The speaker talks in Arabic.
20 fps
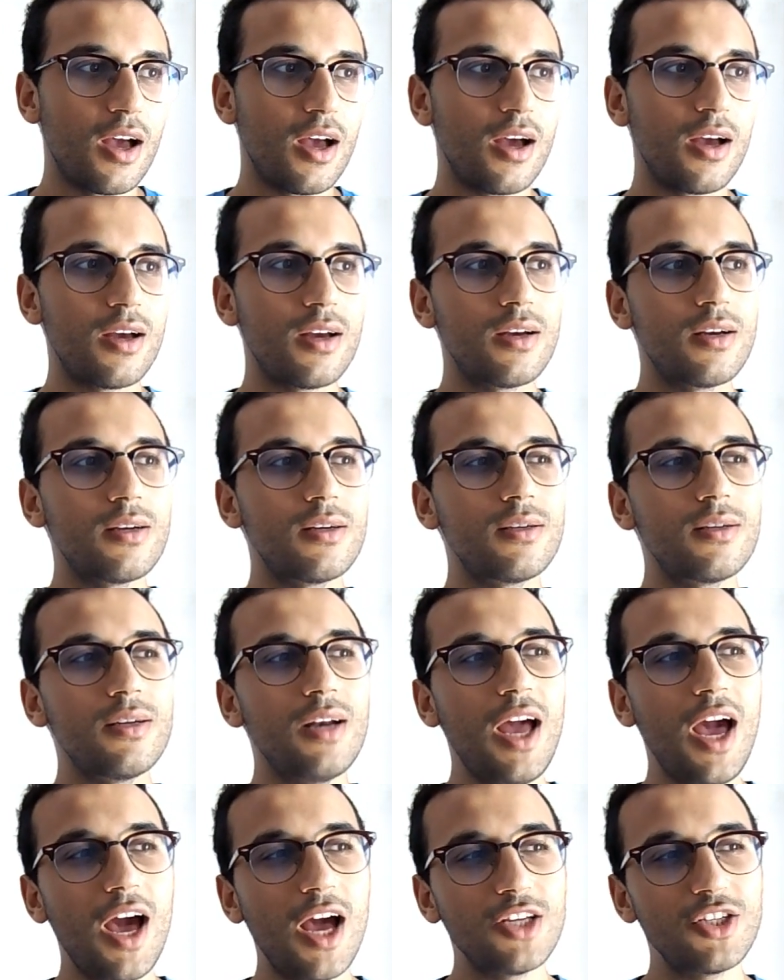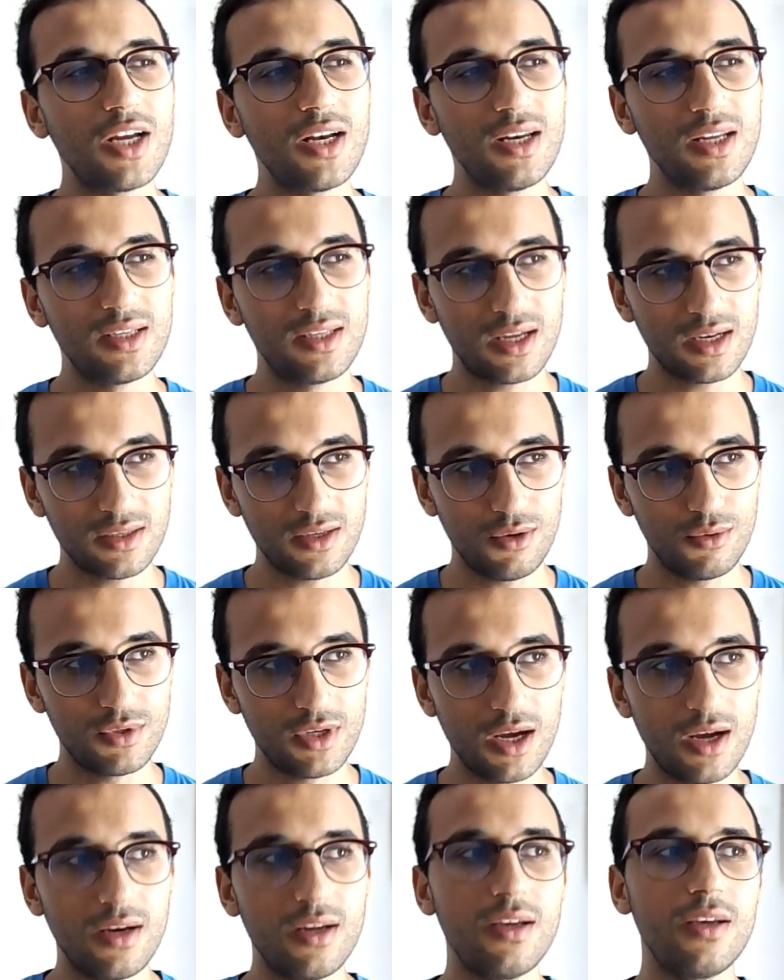آه، الحاجه اللي درت
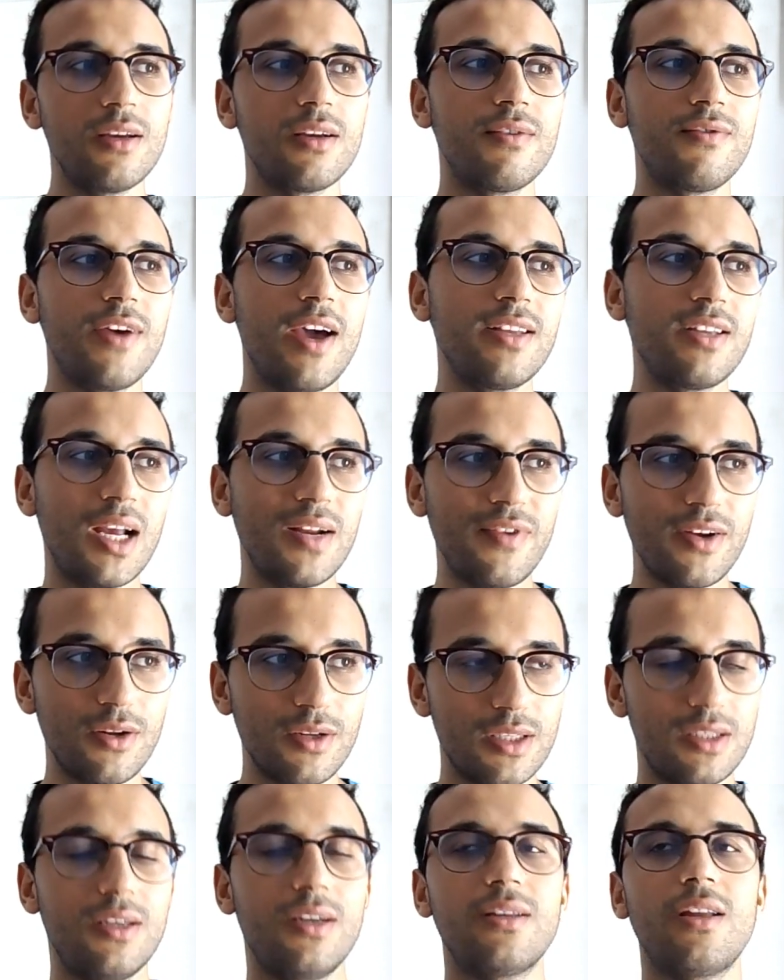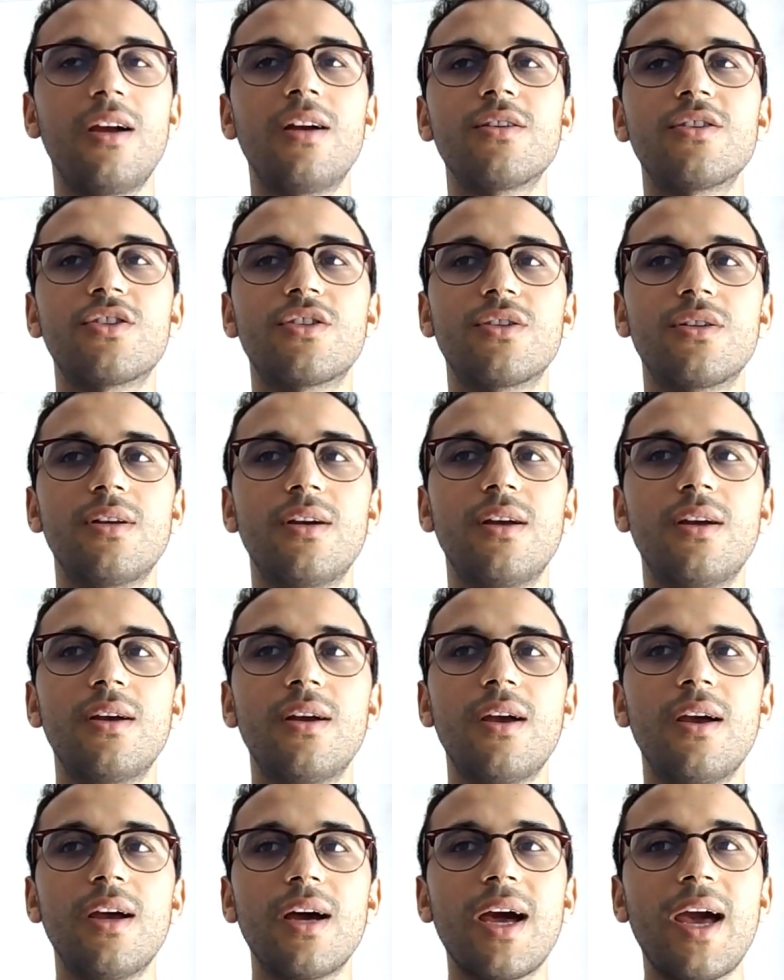عاوتاني في هاد 2019
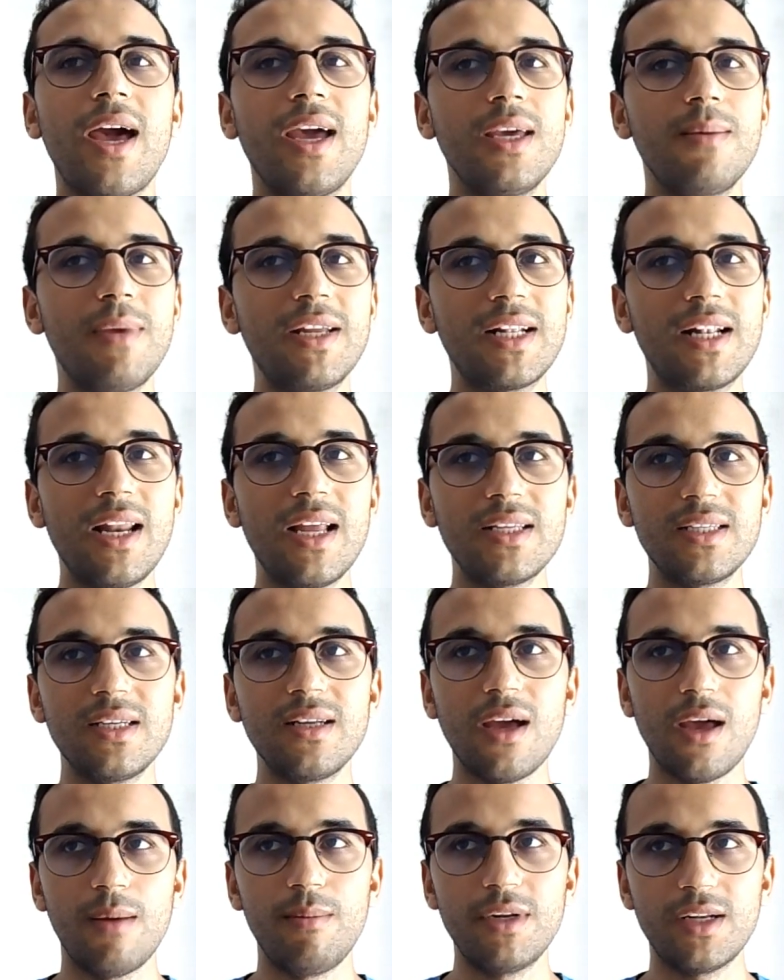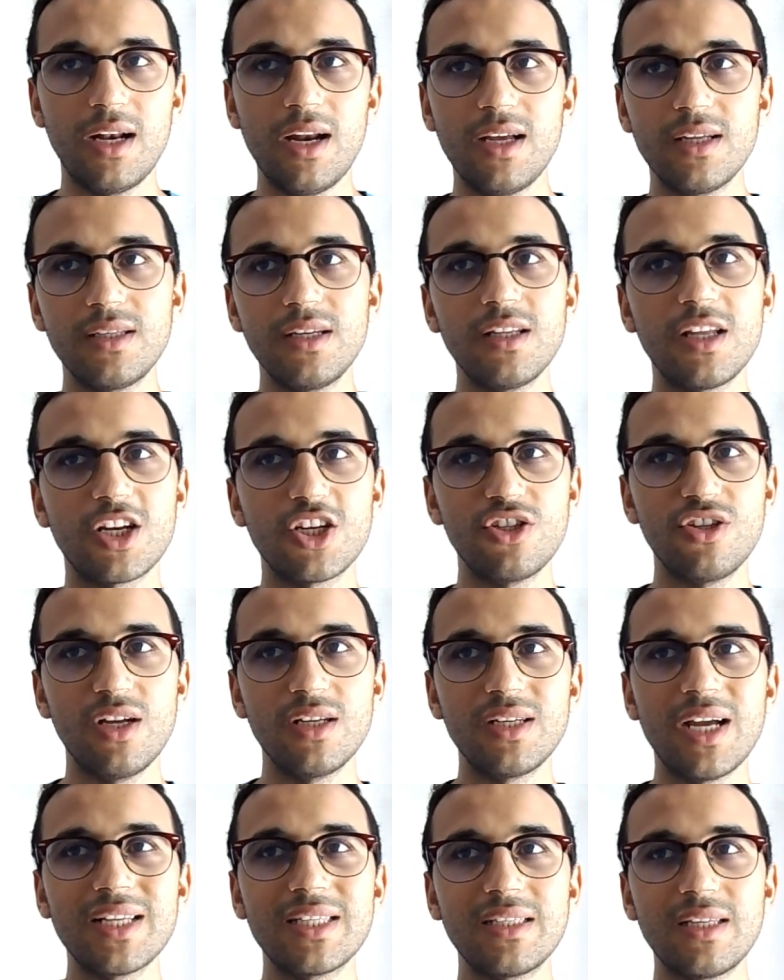قائمه 30 قبل 30
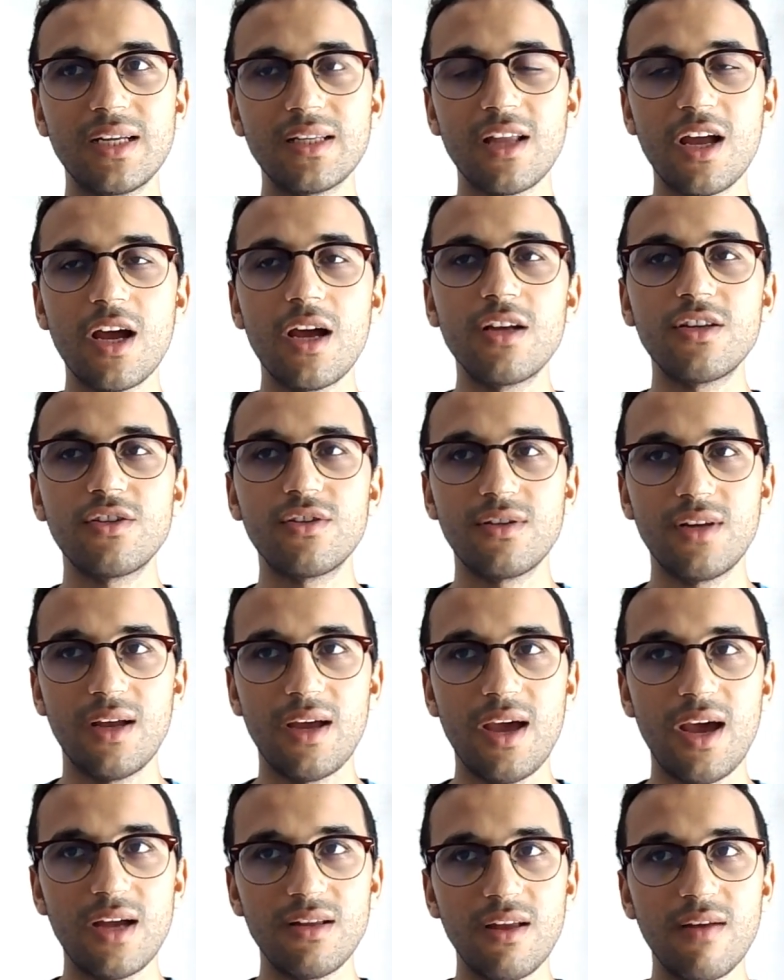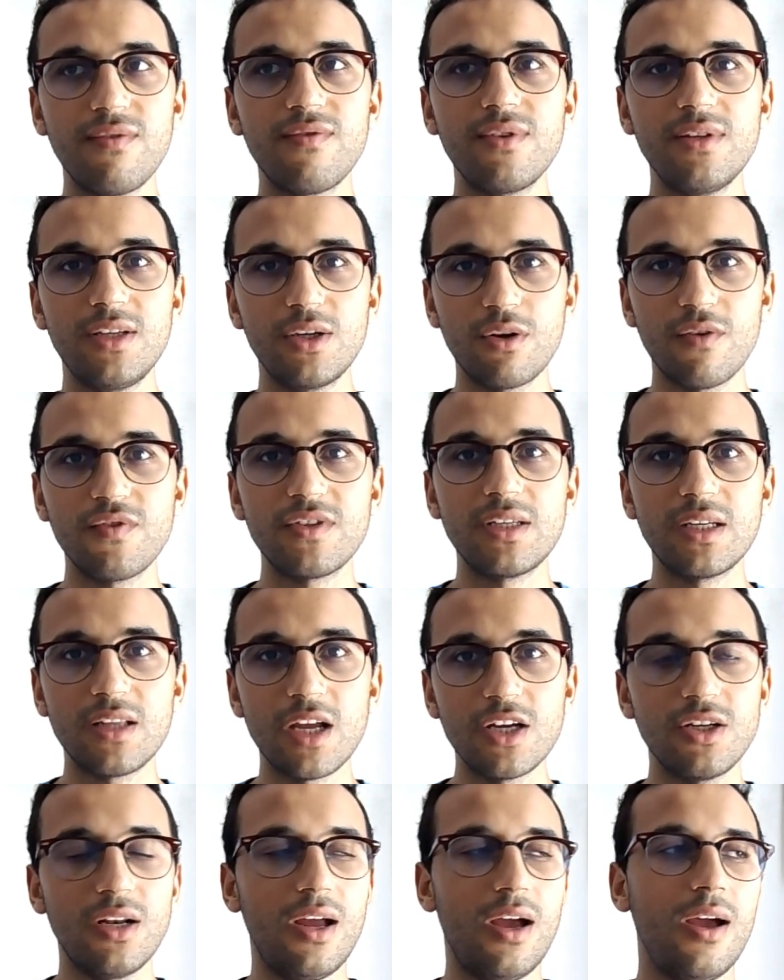رجعتها 19 هدف نديرو في
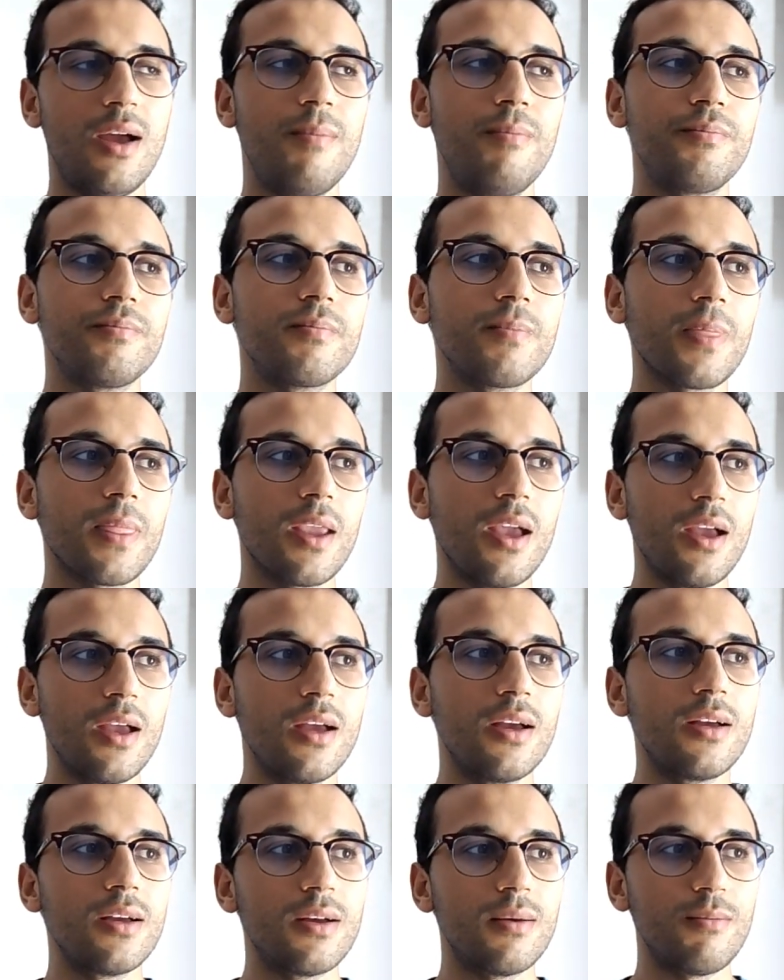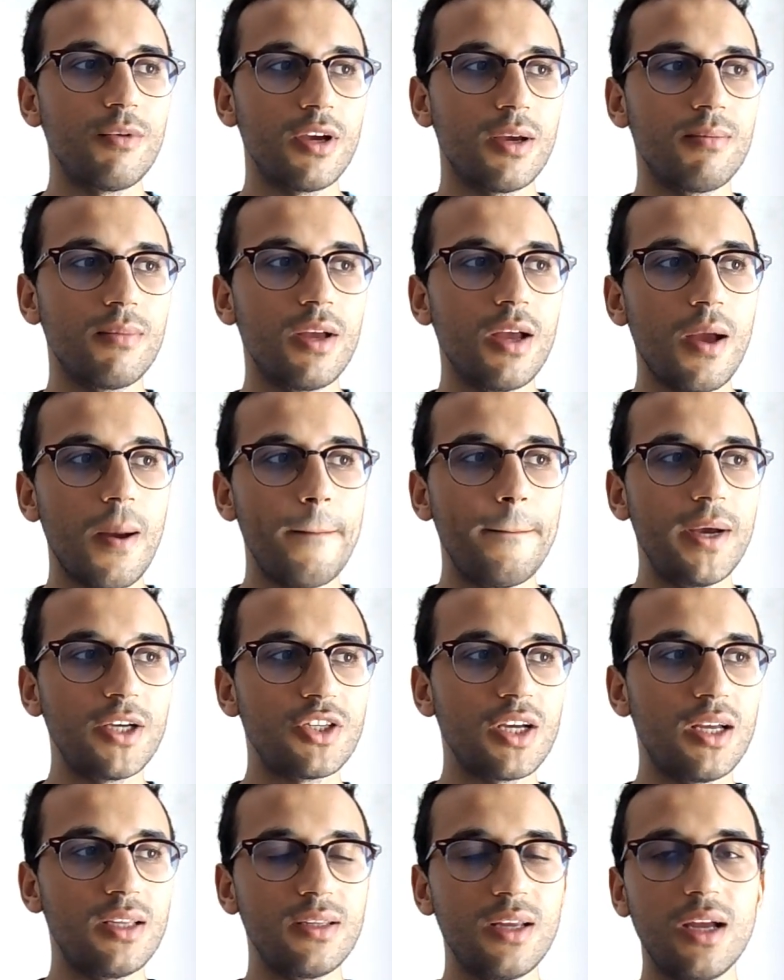19 العام المهم
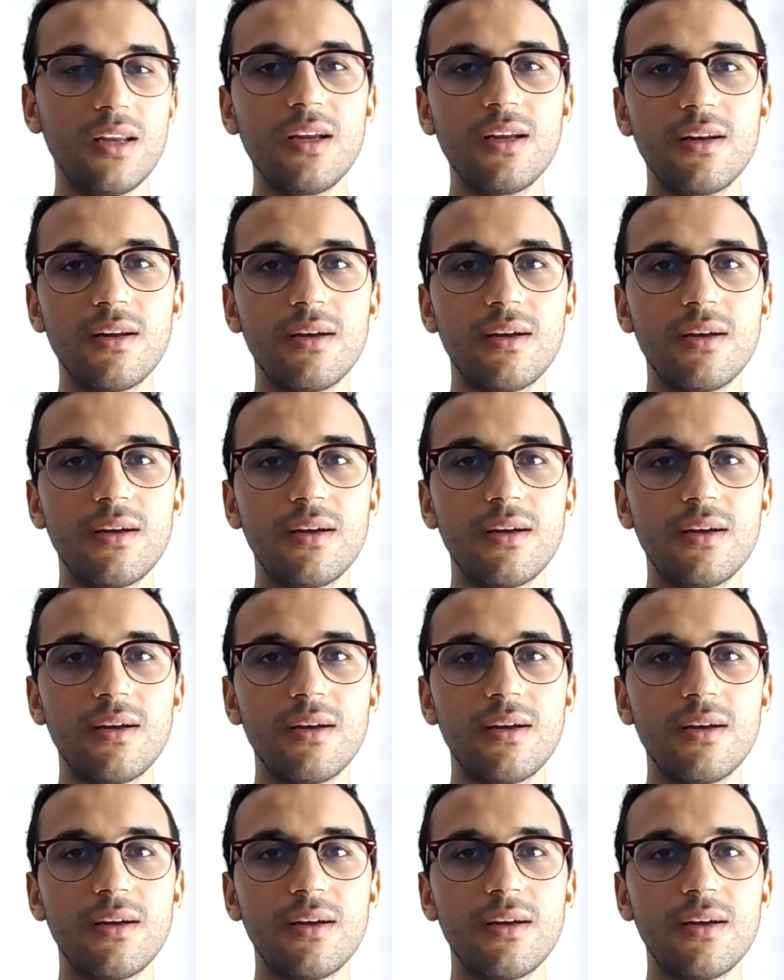باش انني